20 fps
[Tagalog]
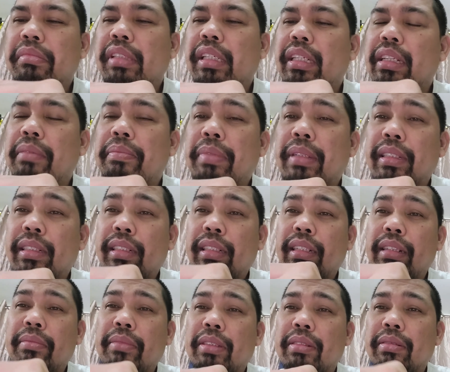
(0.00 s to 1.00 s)
hirap pag hindi
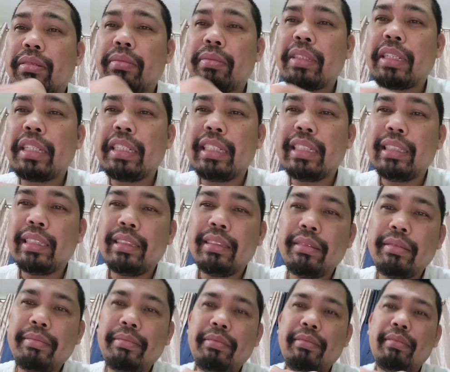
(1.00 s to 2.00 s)
ka marunong mag English
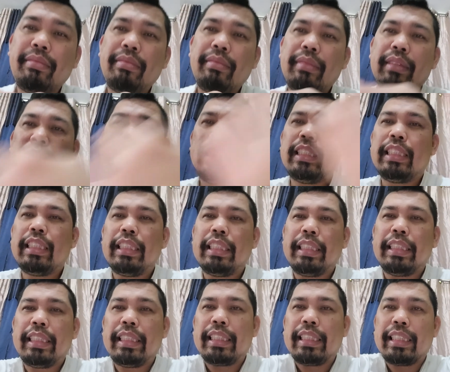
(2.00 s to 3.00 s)

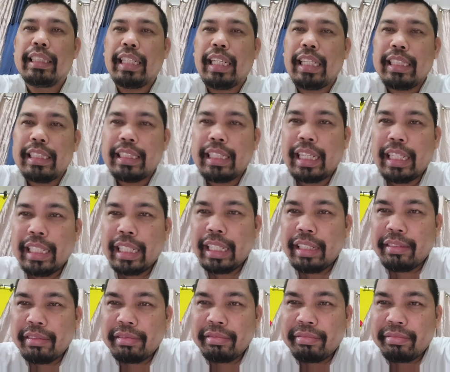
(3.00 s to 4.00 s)
kahit saan
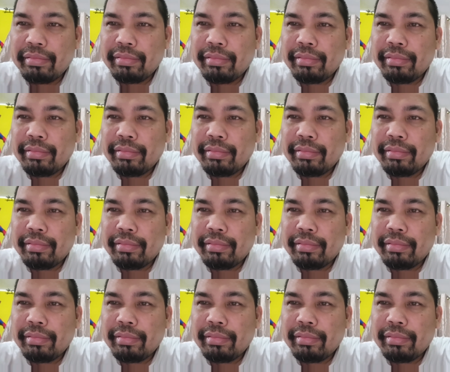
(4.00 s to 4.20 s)
ano